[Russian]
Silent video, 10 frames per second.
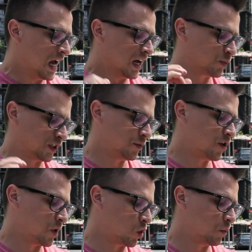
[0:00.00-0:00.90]
Спасибо
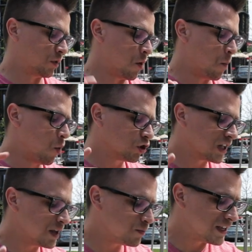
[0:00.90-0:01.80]
вам огромное. Можно
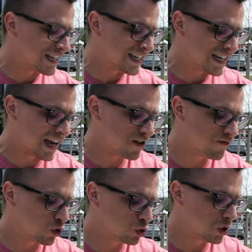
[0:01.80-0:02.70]
ли пить чай,
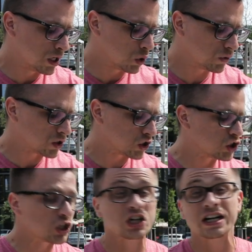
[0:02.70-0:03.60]
воду или кофе
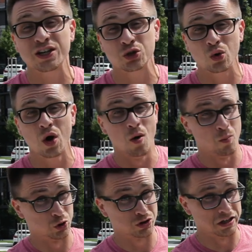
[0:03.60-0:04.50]
сразу
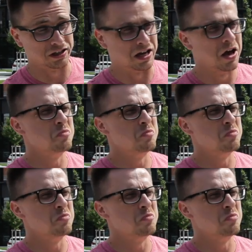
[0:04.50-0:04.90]
после еды?